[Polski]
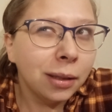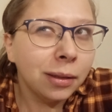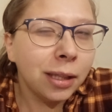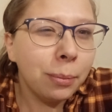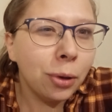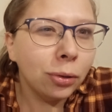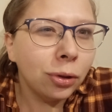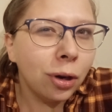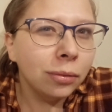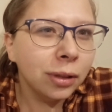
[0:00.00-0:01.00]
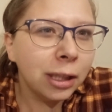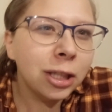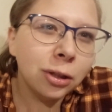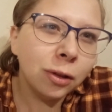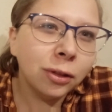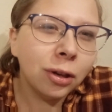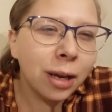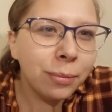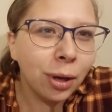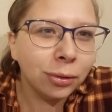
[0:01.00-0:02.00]
nie biodro, znaczy no
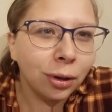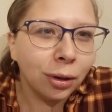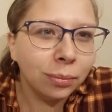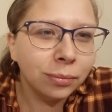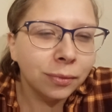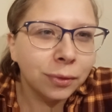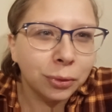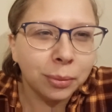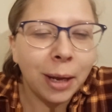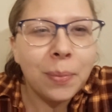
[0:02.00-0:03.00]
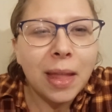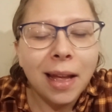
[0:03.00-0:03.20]
trochę biodro w sumie.